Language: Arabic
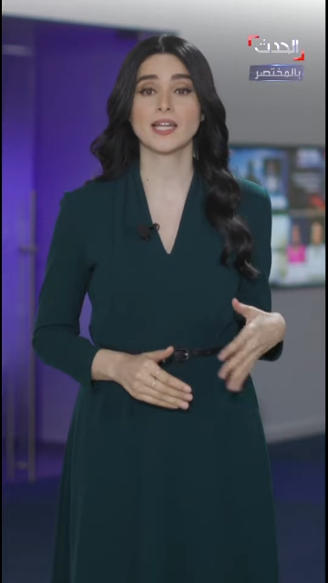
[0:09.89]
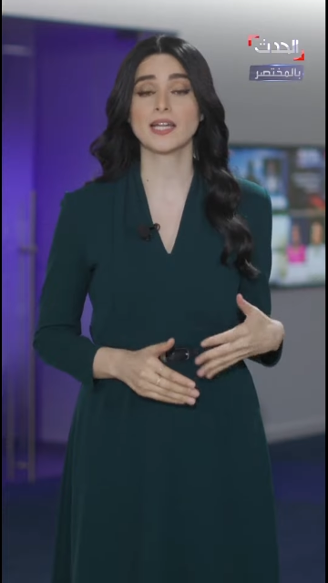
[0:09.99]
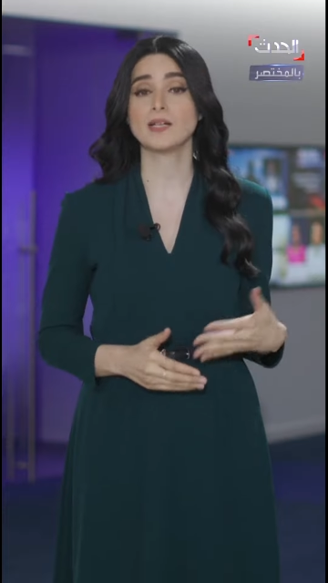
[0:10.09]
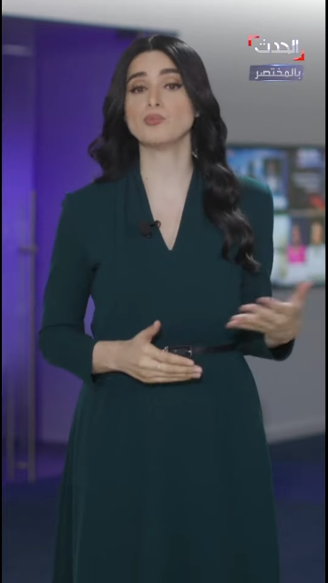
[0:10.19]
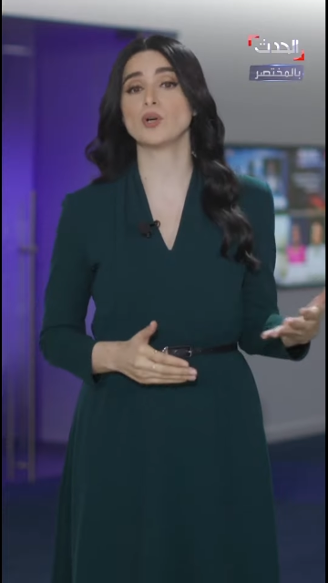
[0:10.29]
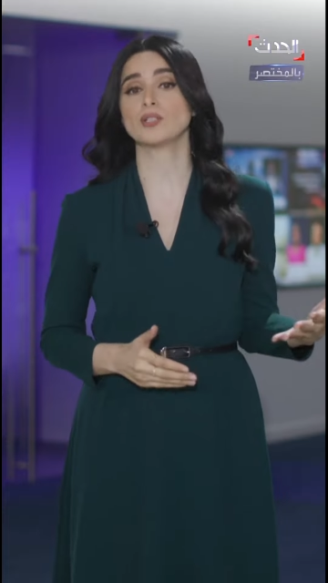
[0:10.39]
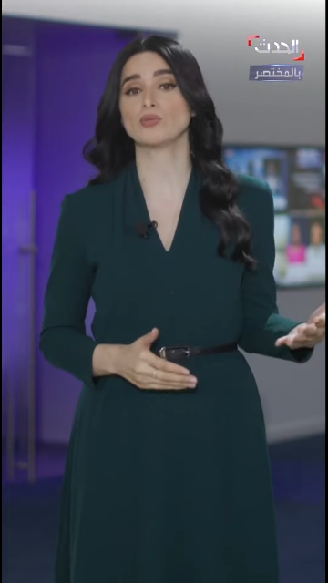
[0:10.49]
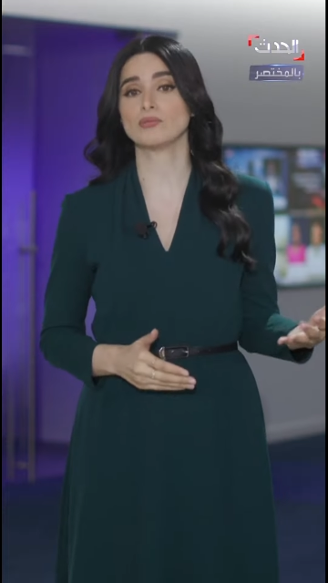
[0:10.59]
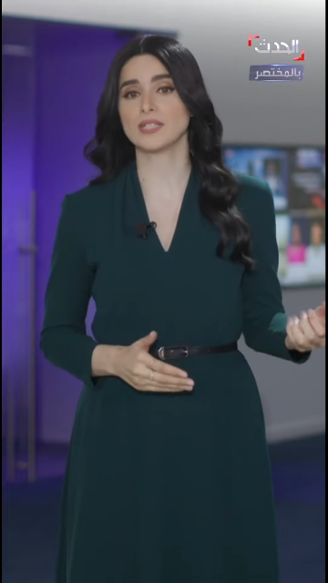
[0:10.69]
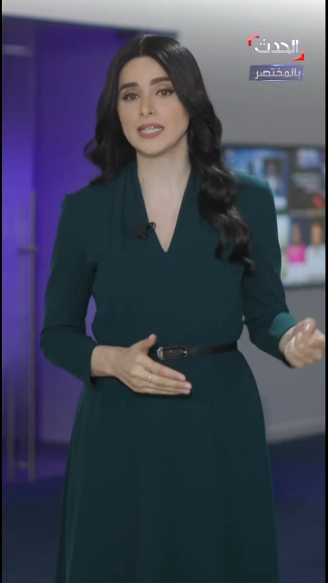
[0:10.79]
لبؤة
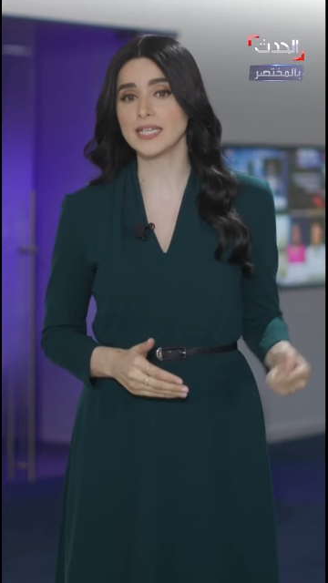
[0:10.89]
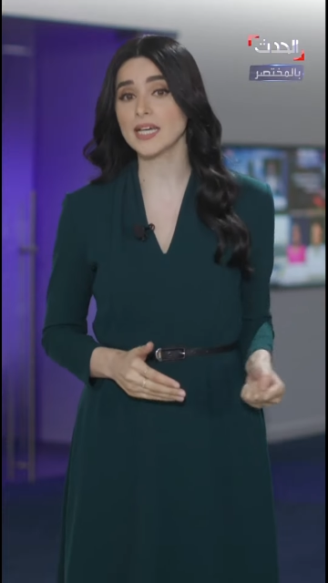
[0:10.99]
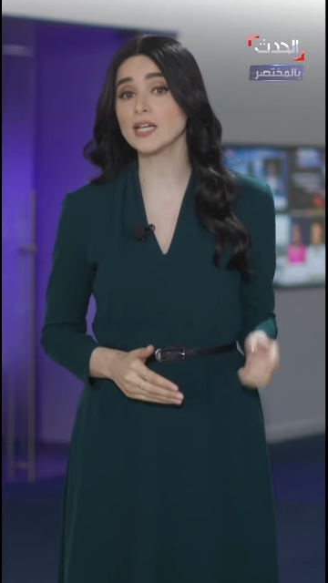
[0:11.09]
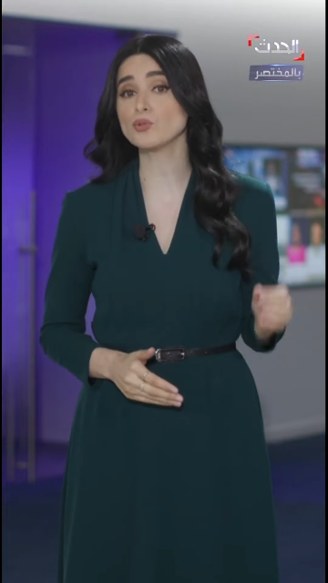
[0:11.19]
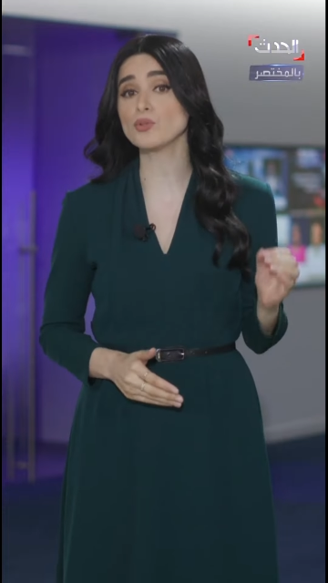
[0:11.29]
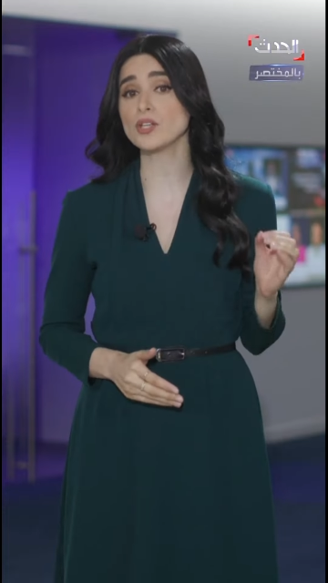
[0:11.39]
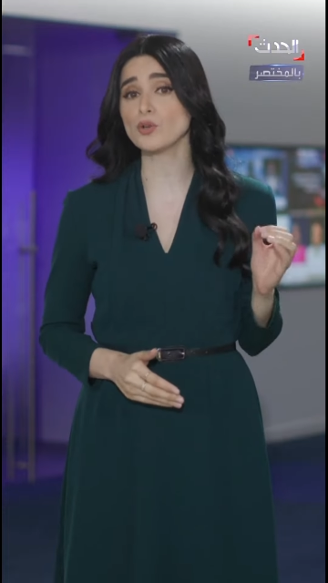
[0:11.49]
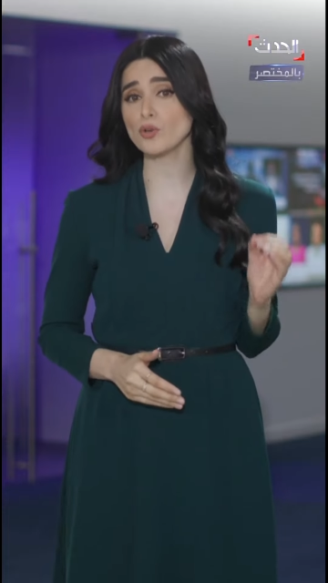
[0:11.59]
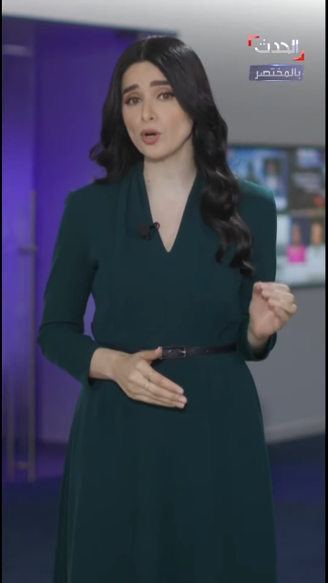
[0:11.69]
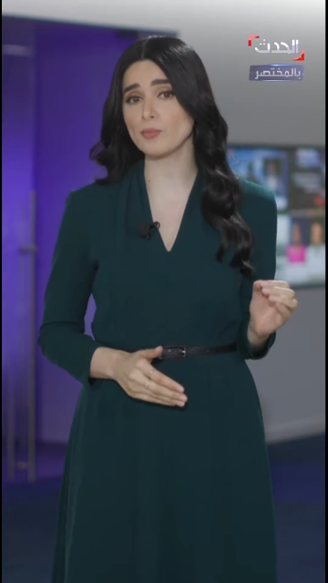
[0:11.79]
طليقة
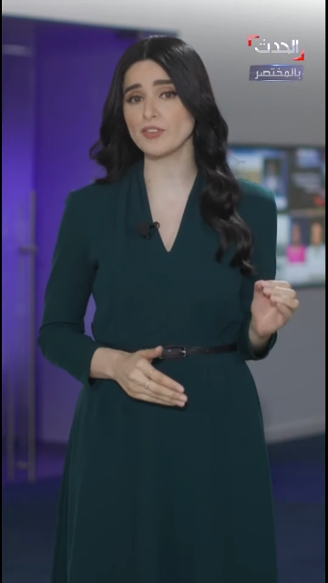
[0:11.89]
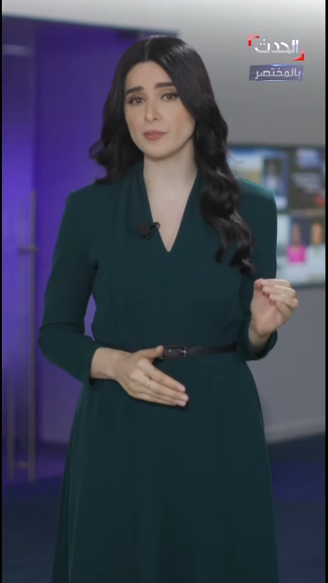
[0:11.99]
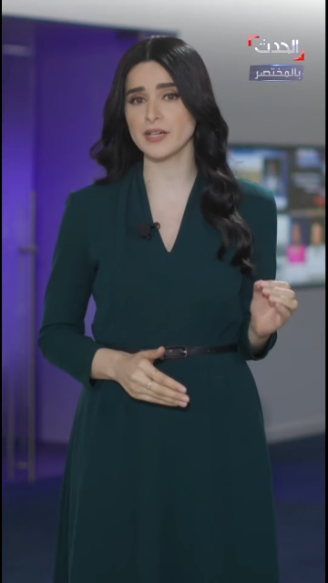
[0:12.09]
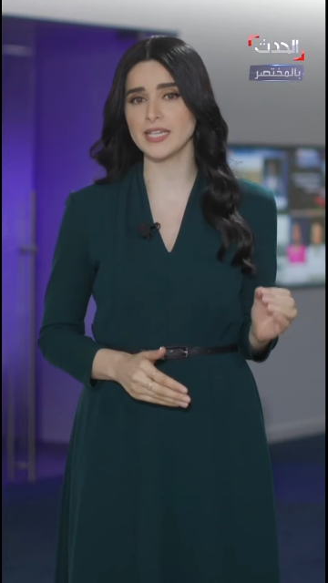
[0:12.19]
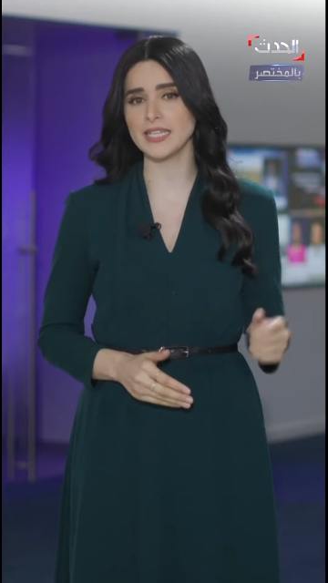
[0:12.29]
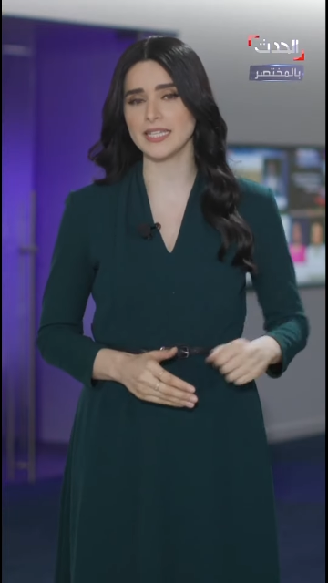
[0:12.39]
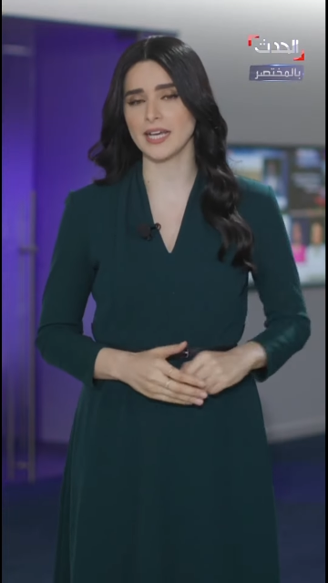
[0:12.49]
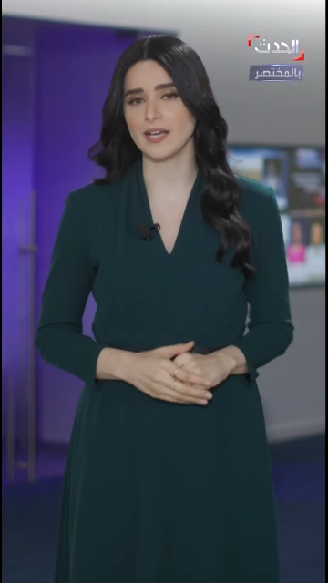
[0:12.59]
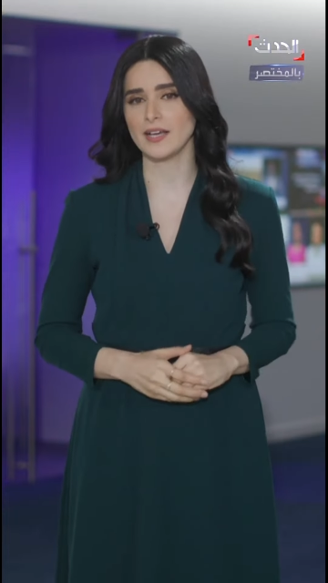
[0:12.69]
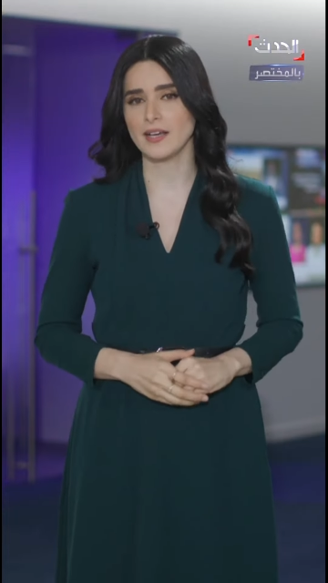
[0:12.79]
تثير الرعب في برلين
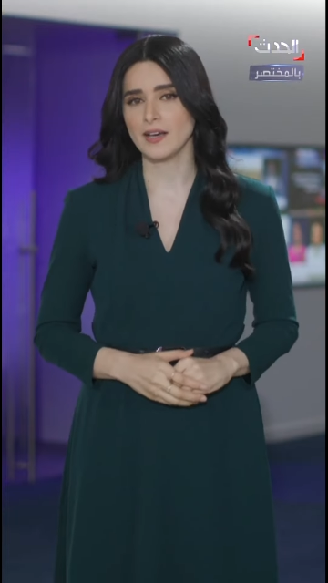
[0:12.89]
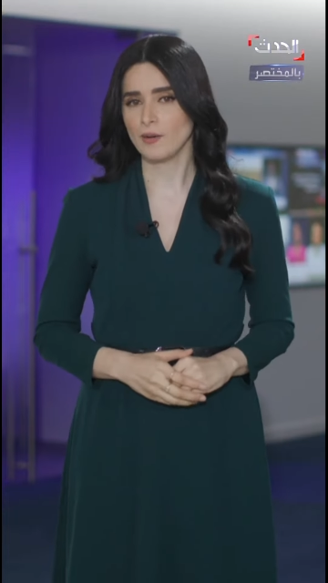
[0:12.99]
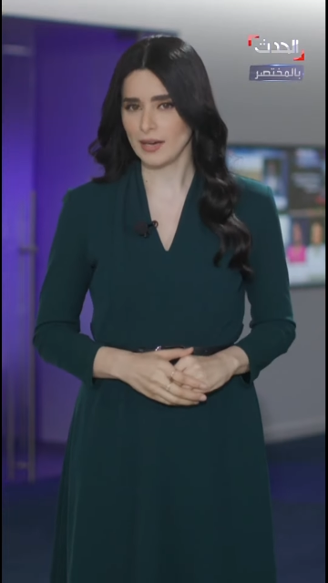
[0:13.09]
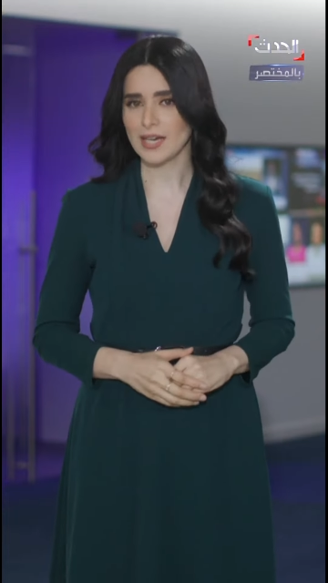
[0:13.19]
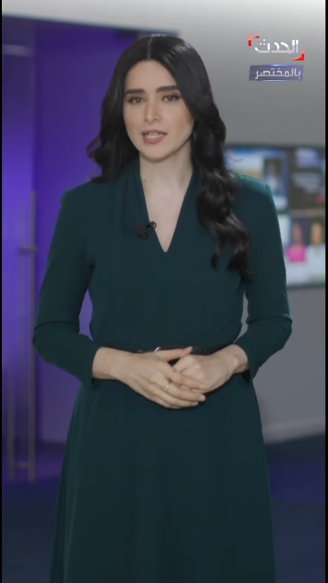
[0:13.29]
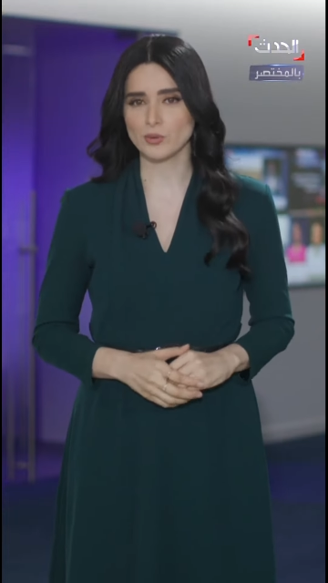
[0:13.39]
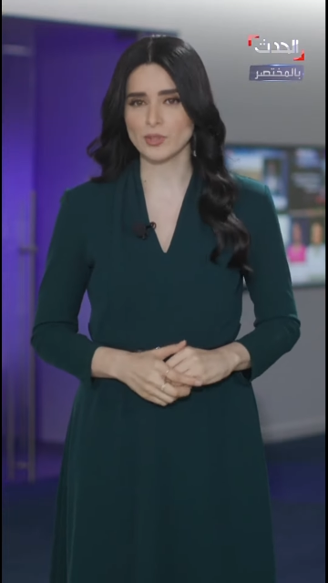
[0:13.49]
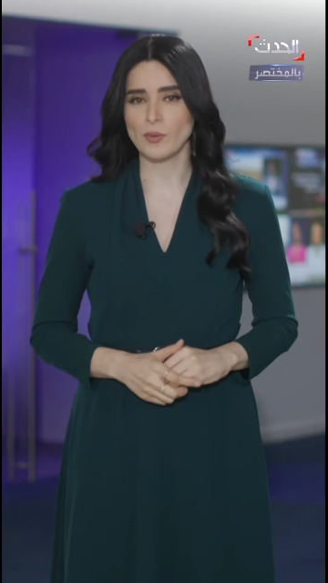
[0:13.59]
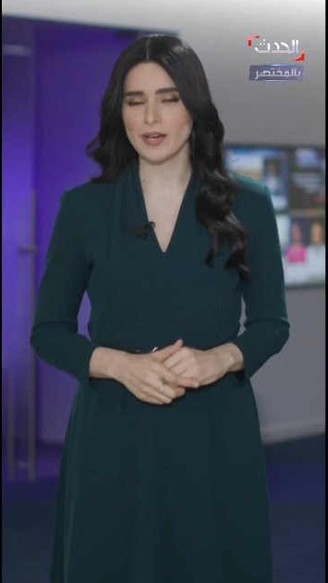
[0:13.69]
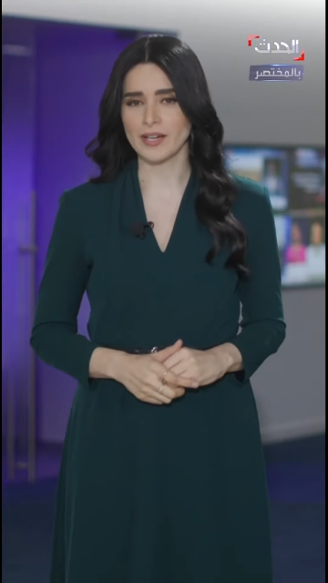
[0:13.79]
وحالة
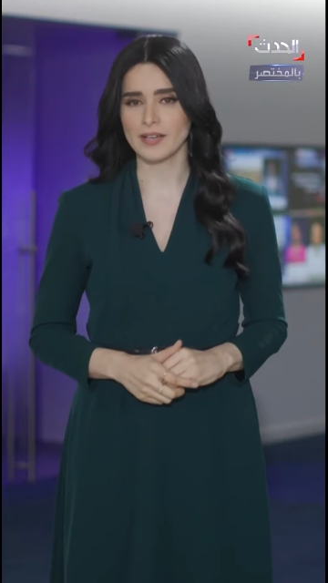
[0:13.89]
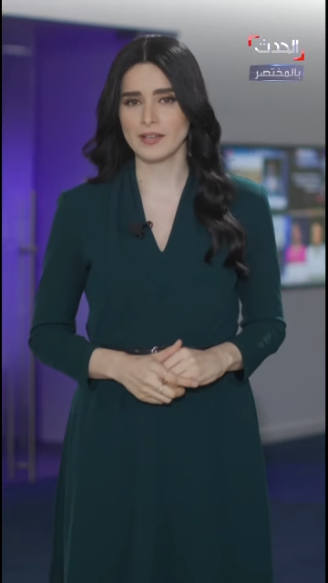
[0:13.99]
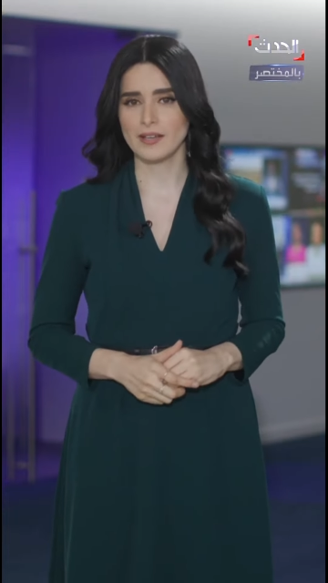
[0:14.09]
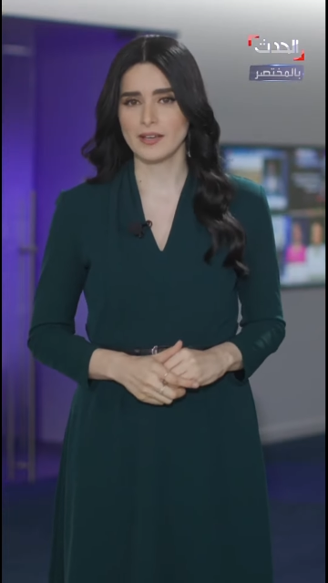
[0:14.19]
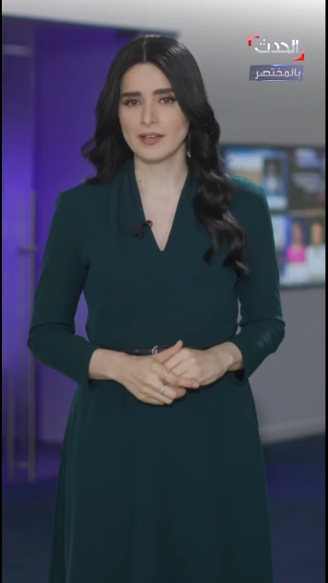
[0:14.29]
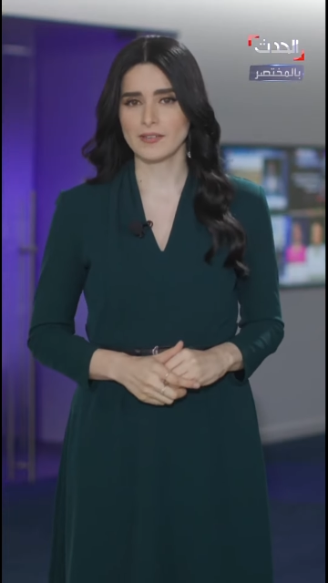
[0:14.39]
طوارئ هذه